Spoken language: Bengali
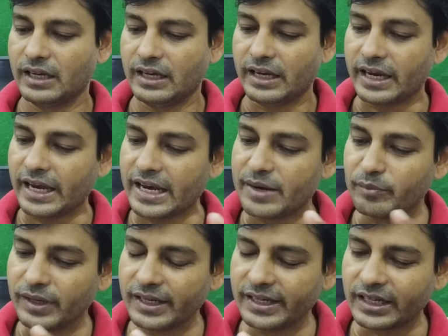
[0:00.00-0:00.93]
এই
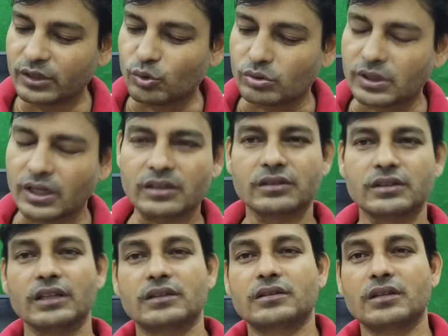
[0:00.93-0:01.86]
মিলিয়ে টোটাল
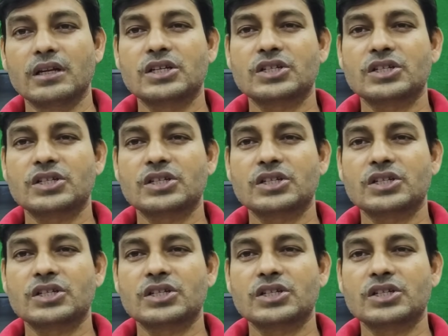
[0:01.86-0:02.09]
তেত্রিশটা